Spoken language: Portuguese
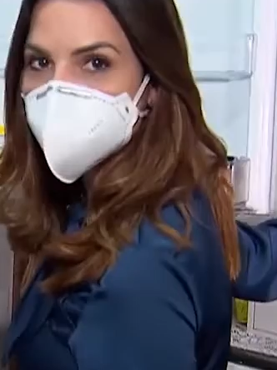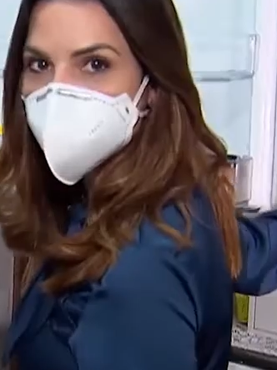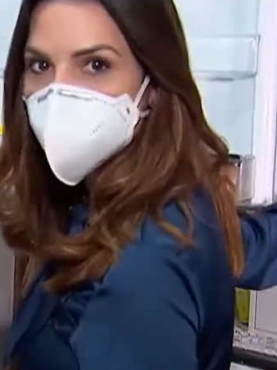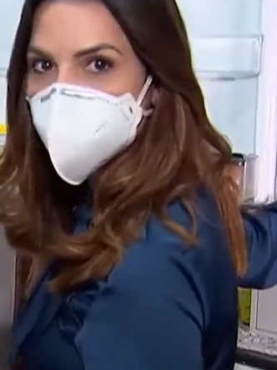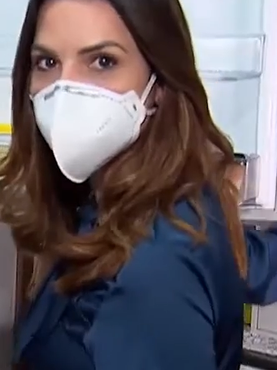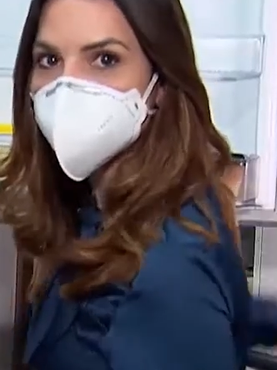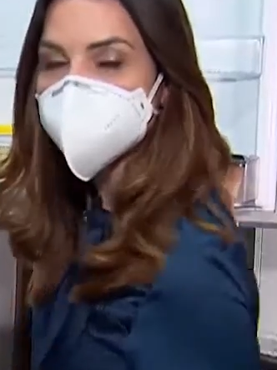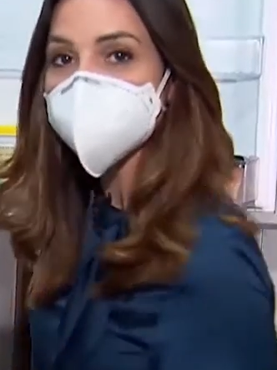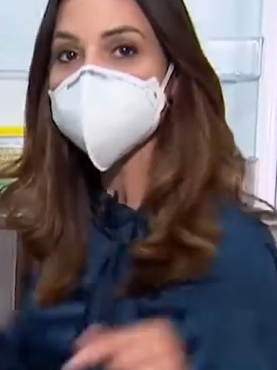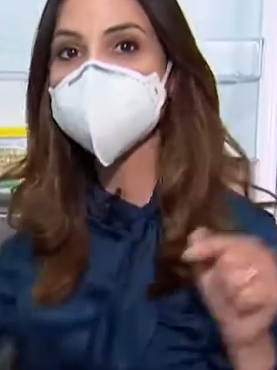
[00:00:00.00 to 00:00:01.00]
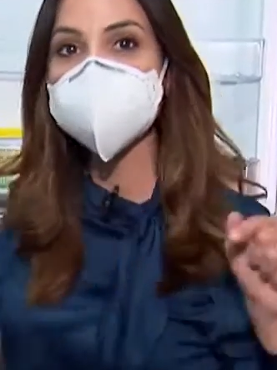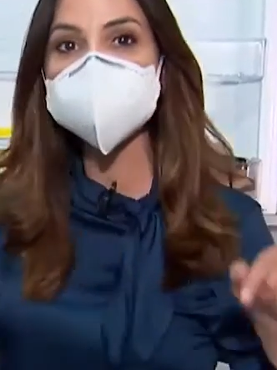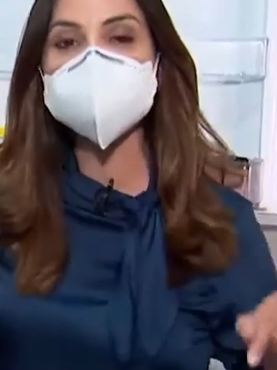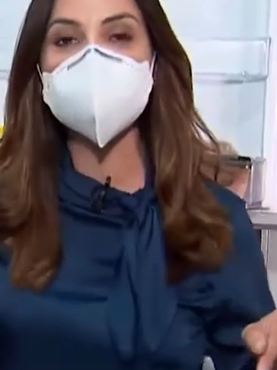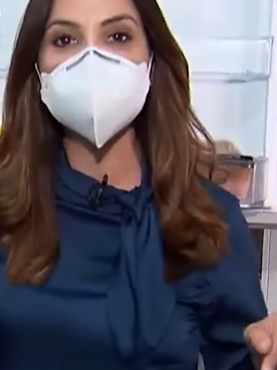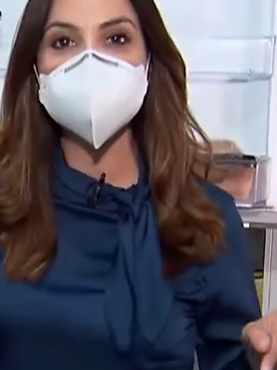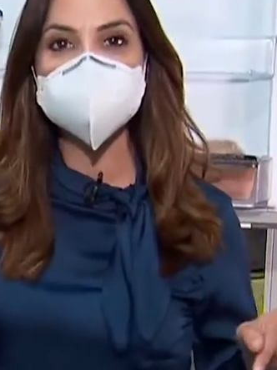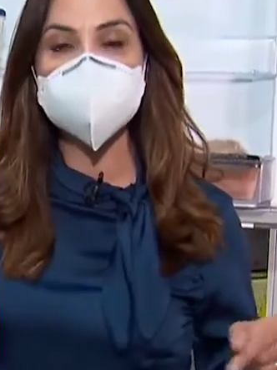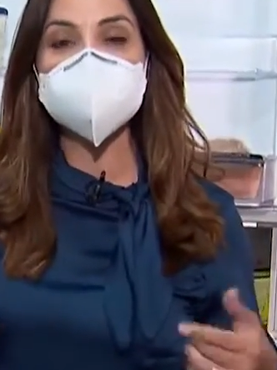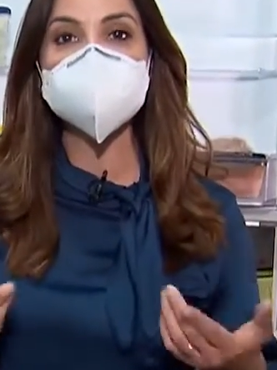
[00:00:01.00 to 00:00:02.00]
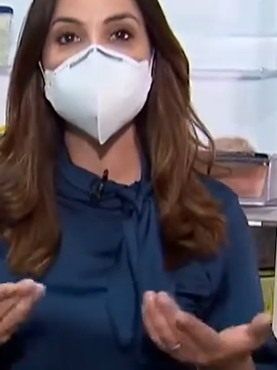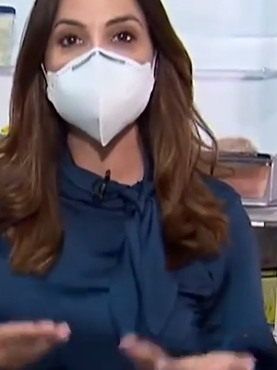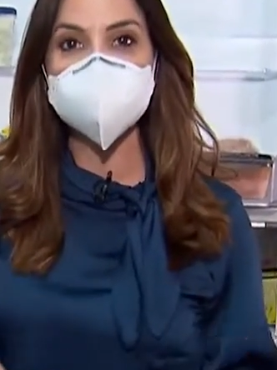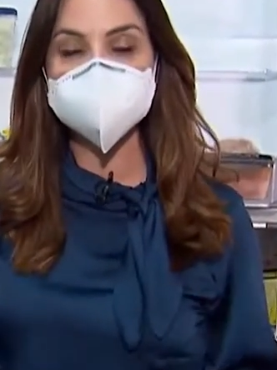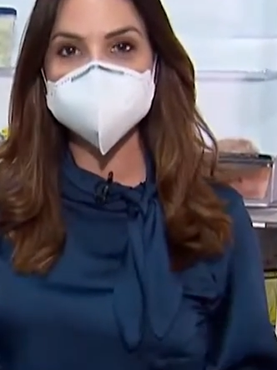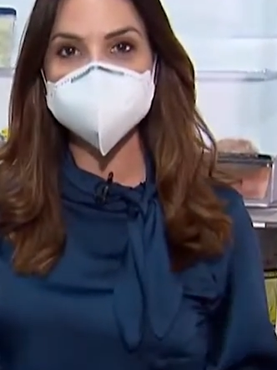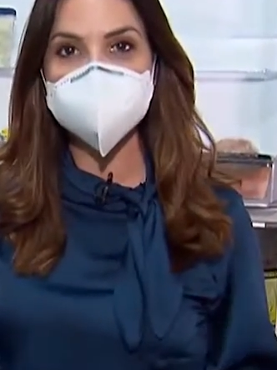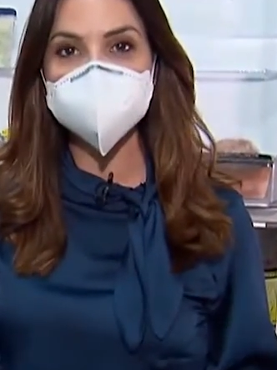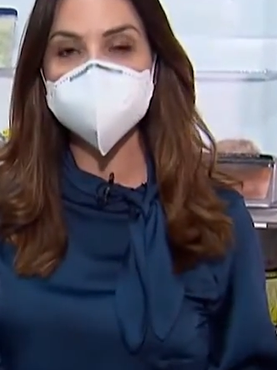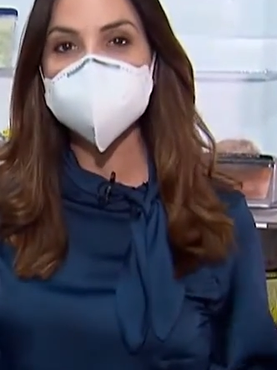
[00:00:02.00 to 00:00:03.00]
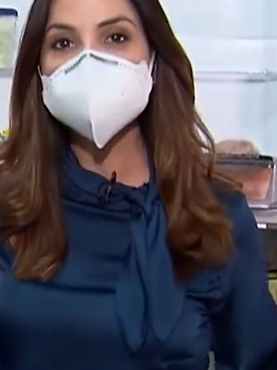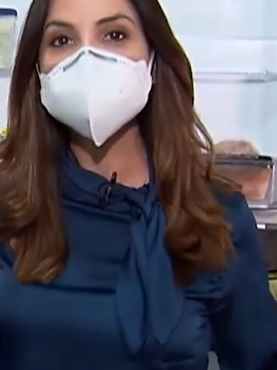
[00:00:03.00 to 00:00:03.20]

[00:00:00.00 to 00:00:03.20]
vazia. Nesta comunidade, no ano passado,